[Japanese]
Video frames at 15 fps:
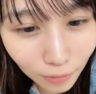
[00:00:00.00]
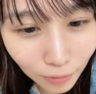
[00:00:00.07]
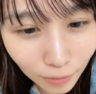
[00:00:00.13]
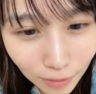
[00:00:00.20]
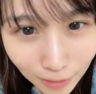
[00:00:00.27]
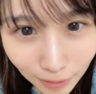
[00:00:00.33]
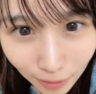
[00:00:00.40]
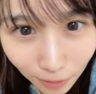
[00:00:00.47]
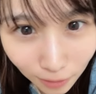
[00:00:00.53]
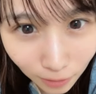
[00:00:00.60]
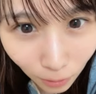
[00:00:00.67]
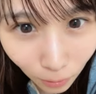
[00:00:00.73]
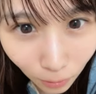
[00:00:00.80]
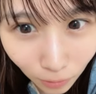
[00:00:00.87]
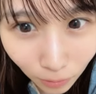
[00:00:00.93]
9時でした
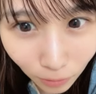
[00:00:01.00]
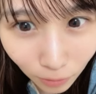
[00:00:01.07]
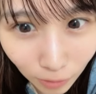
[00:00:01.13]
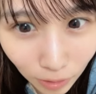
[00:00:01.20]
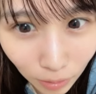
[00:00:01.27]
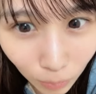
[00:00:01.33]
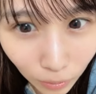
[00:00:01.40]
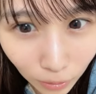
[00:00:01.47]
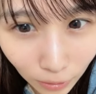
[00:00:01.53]
夜の9時ま